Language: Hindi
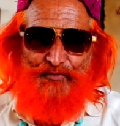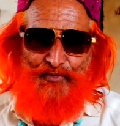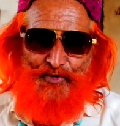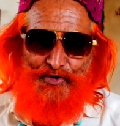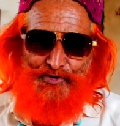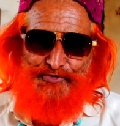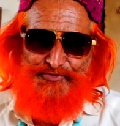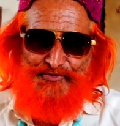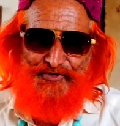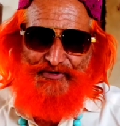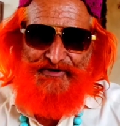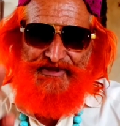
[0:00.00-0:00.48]

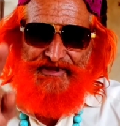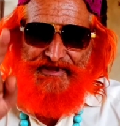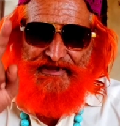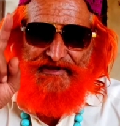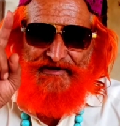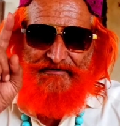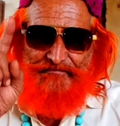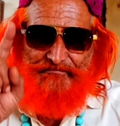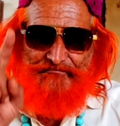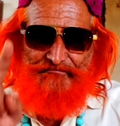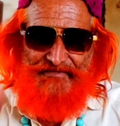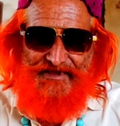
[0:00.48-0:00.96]
वो तो
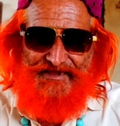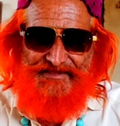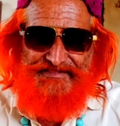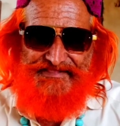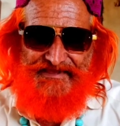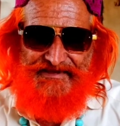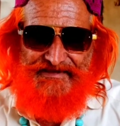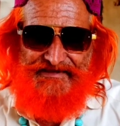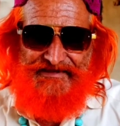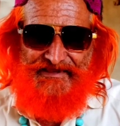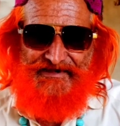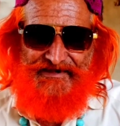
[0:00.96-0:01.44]
एक
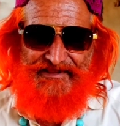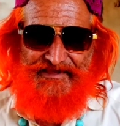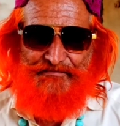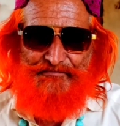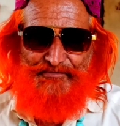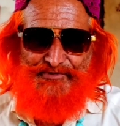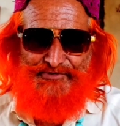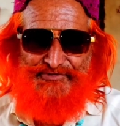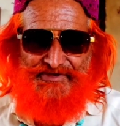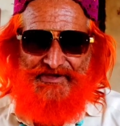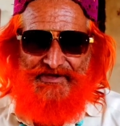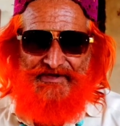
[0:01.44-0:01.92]
मैदे के लिए
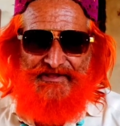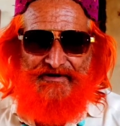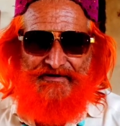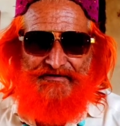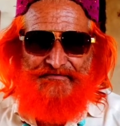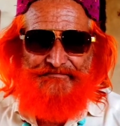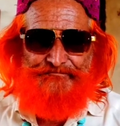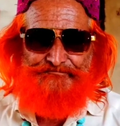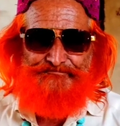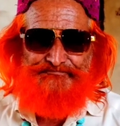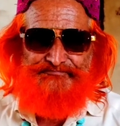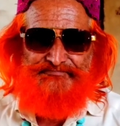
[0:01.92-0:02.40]
मुजर
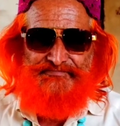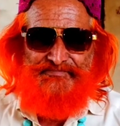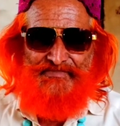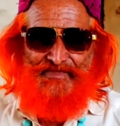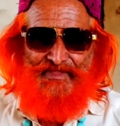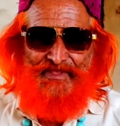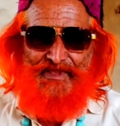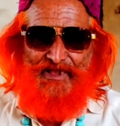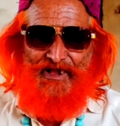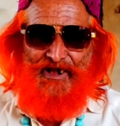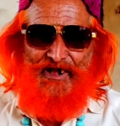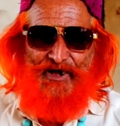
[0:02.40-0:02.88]

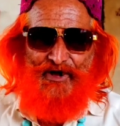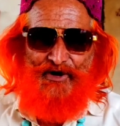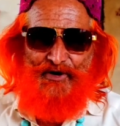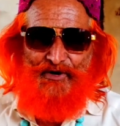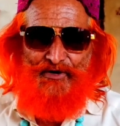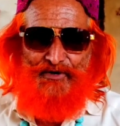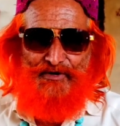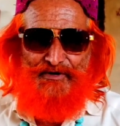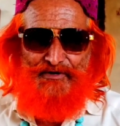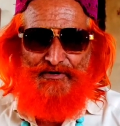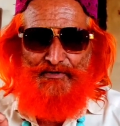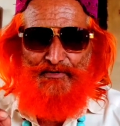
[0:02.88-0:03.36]

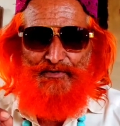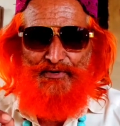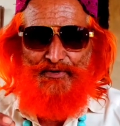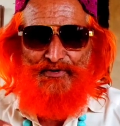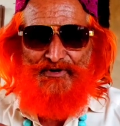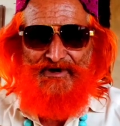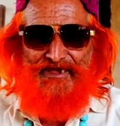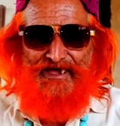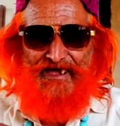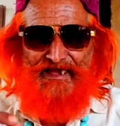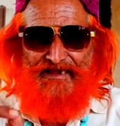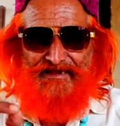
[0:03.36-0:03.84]
और
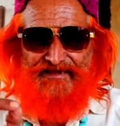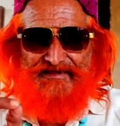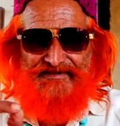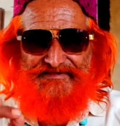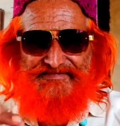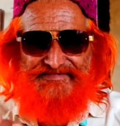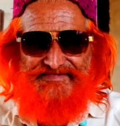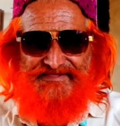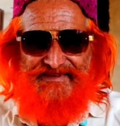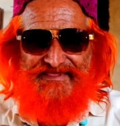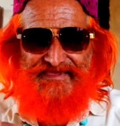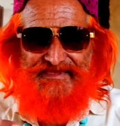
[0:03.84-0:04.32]
खुराक
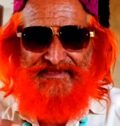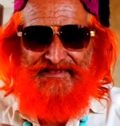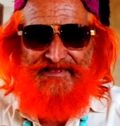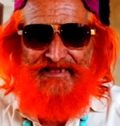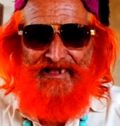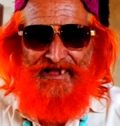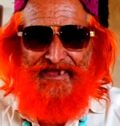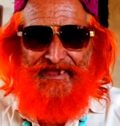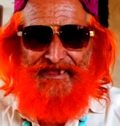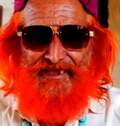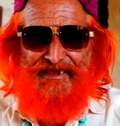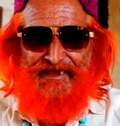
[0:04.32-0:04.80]
इतनी
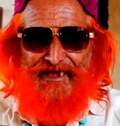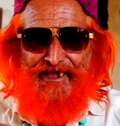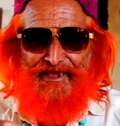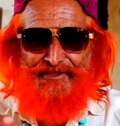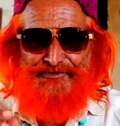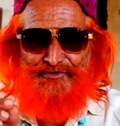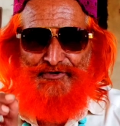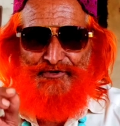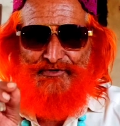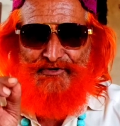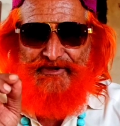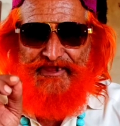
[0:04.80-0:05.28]

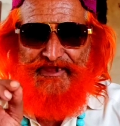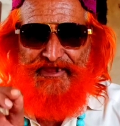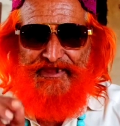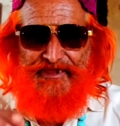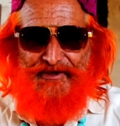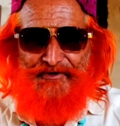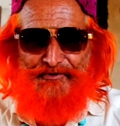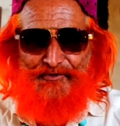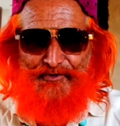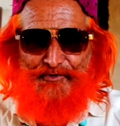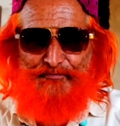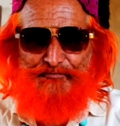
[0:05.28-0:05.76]
खाएगा जो
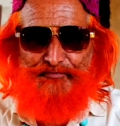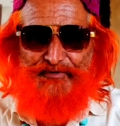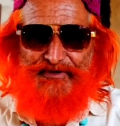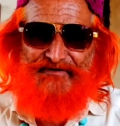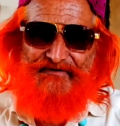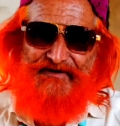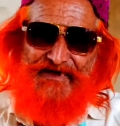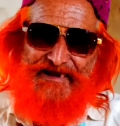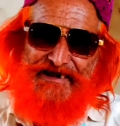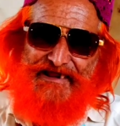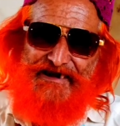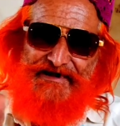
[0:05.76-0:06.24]
एक
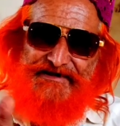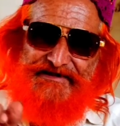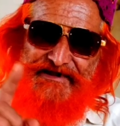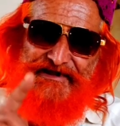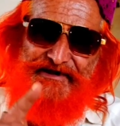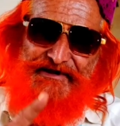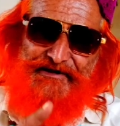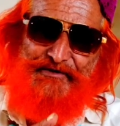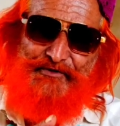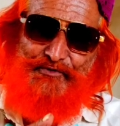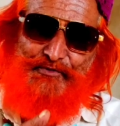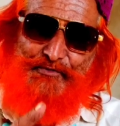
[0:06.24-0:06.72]
कुपी वाला
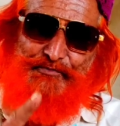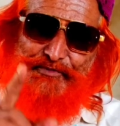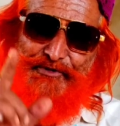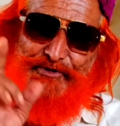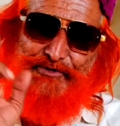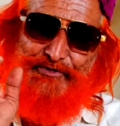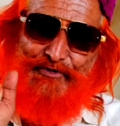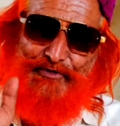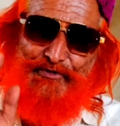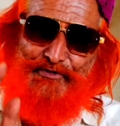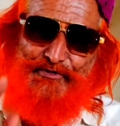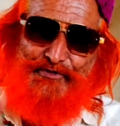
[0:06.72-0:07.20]
डेढ़
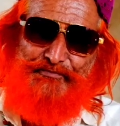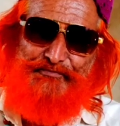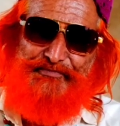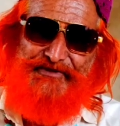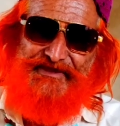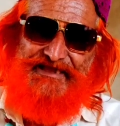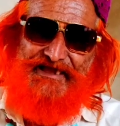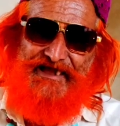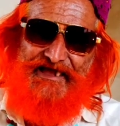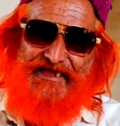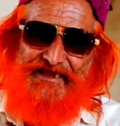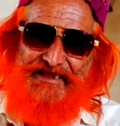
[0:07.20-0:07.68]
कुपी दो
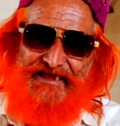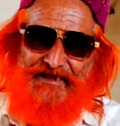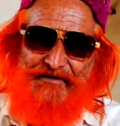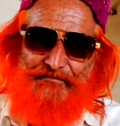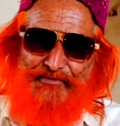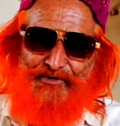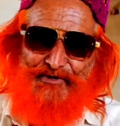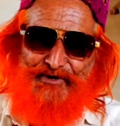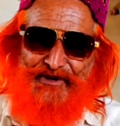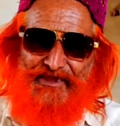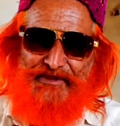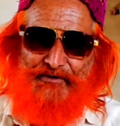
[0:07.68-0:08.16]
कुपी खाएगा
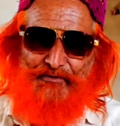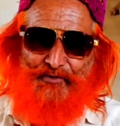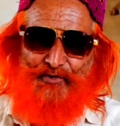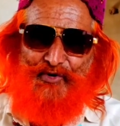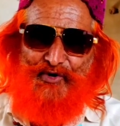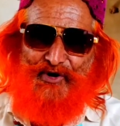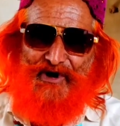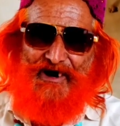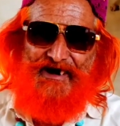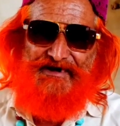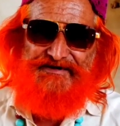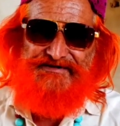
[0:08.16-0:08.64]
बोला
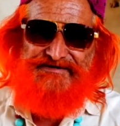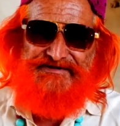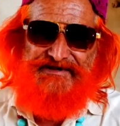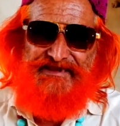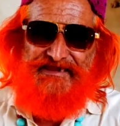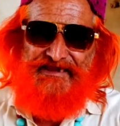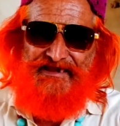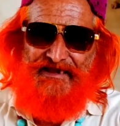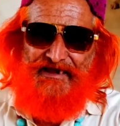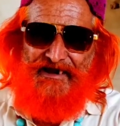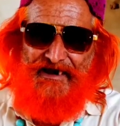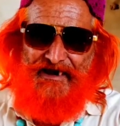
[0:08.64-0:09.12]
वो
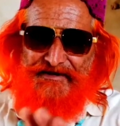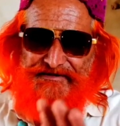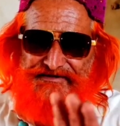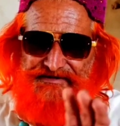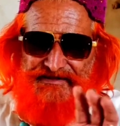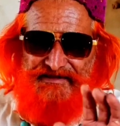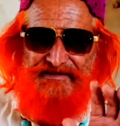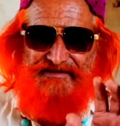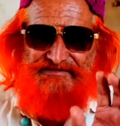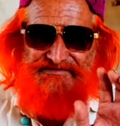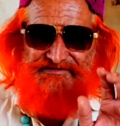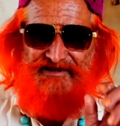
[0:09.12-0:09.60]
आटे
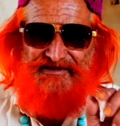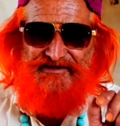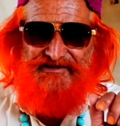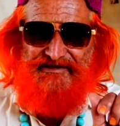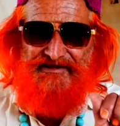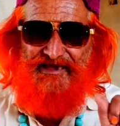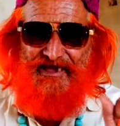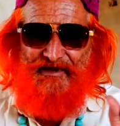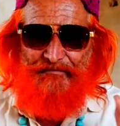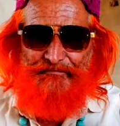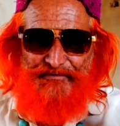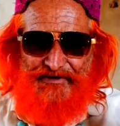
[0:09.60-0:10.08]
आटे की
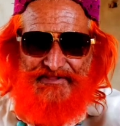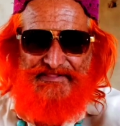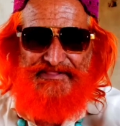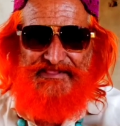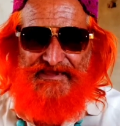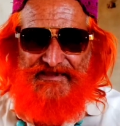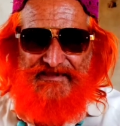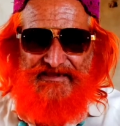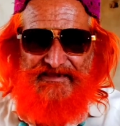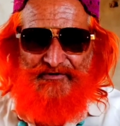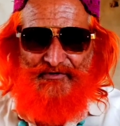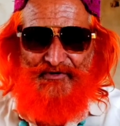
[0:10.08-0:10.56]
चक्की आपने
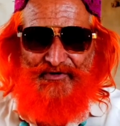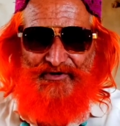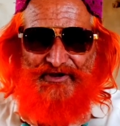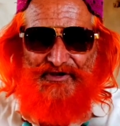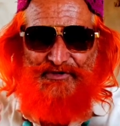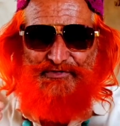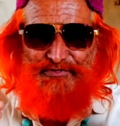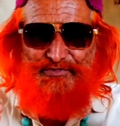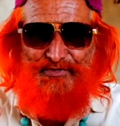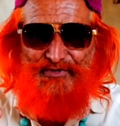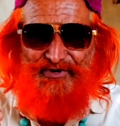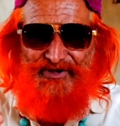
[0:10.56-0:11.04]
देखी
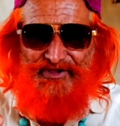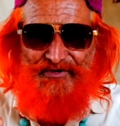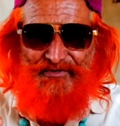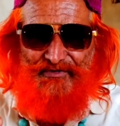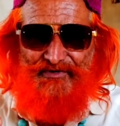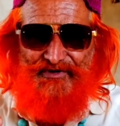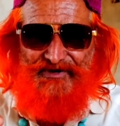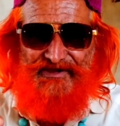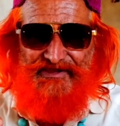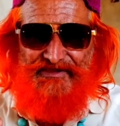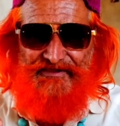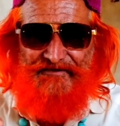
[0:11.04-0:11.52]
होगी सुनी
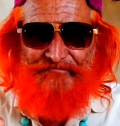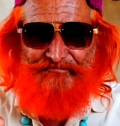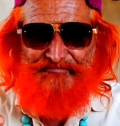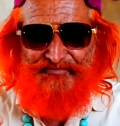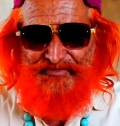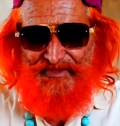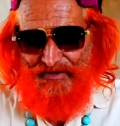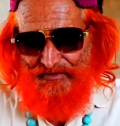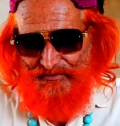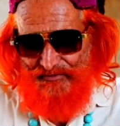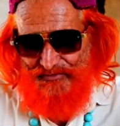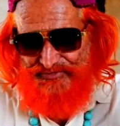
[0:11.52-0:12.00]
होगी
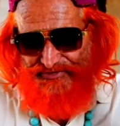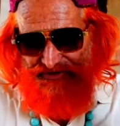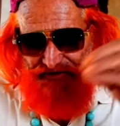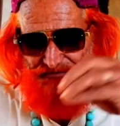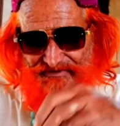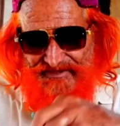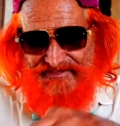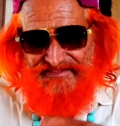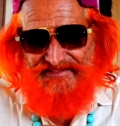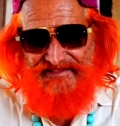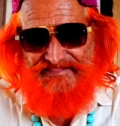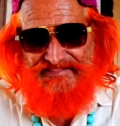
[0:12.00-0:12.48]

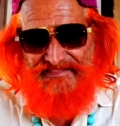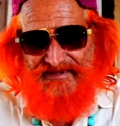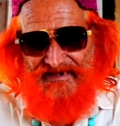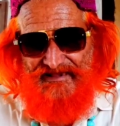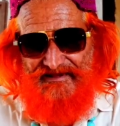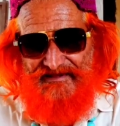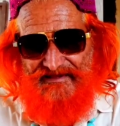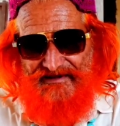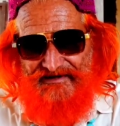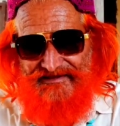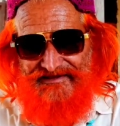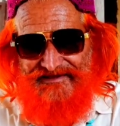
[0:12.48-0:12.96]
उसी में
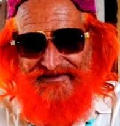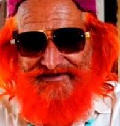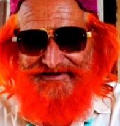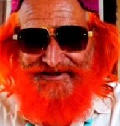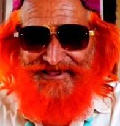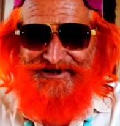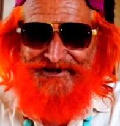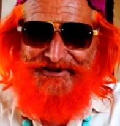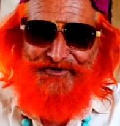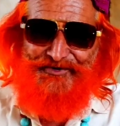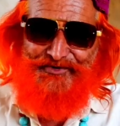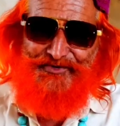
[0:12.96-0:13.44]
जितना कनकी
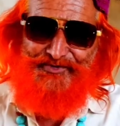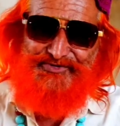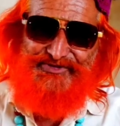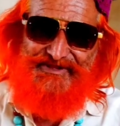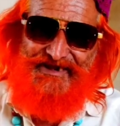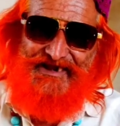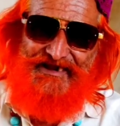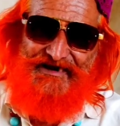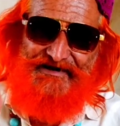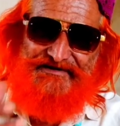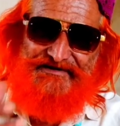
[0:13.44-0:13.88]
डालोगे उतना